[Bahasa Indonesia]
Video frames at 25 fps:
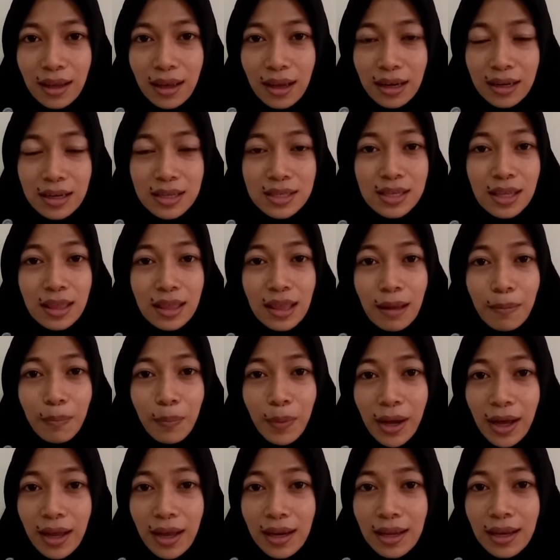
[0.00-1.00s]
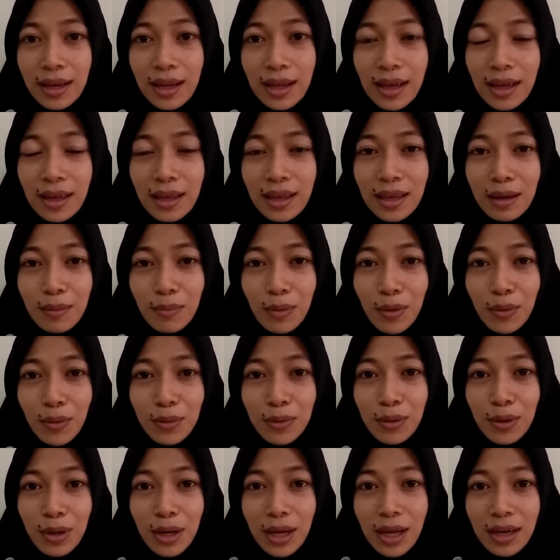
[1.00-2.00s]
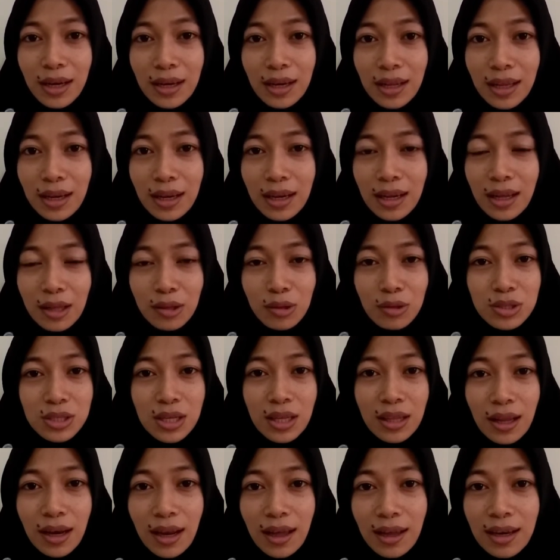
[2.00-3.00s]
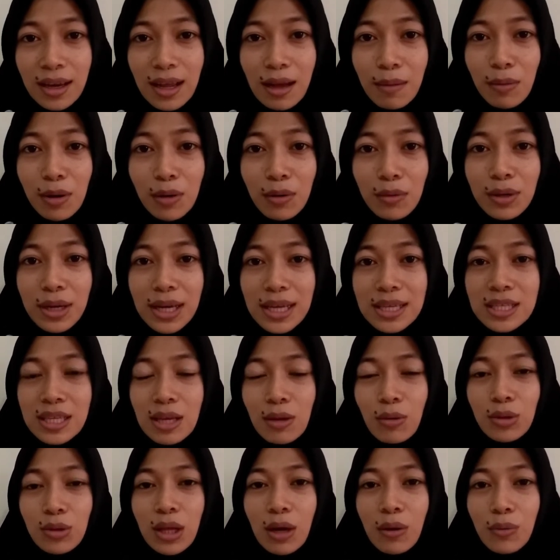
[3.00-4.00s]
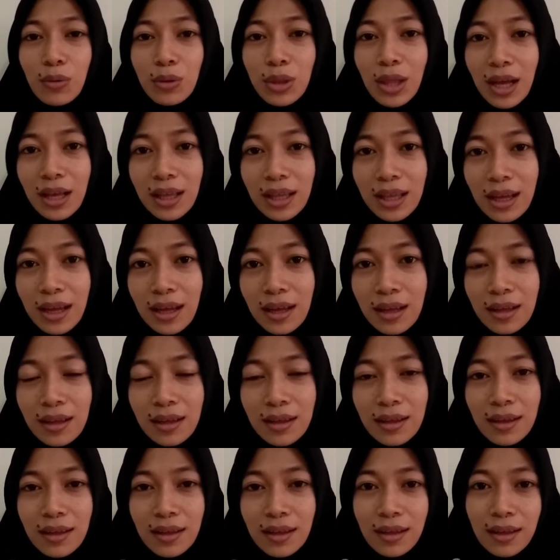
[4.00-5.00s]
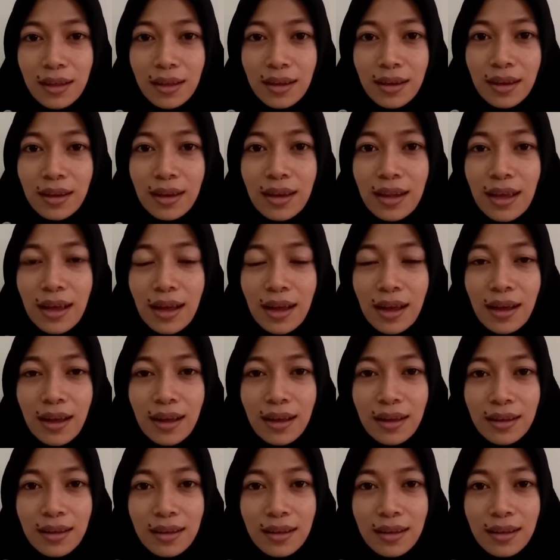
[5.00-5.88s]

Karena setiap kali dia ingin mengundurkan diri atau setelah dia melunasi utang-utangnya, dia